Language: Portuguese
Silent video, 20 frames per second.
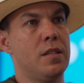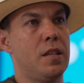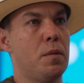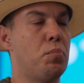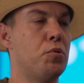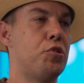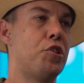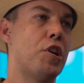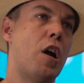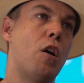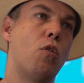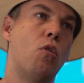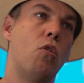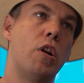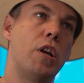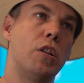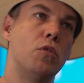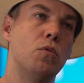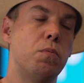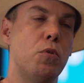Se puxar
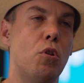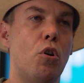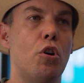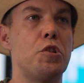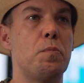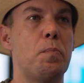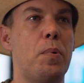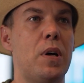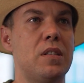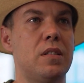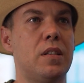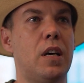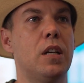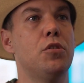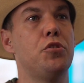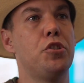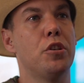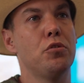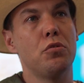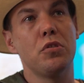agora do lote
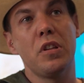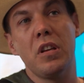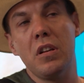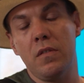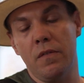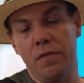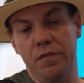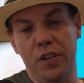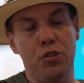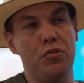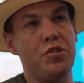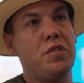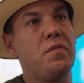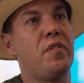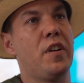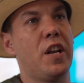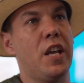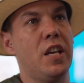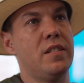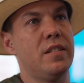passado, eu já estou vendo
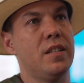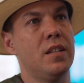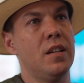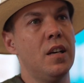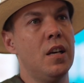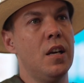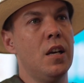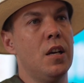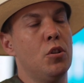diferença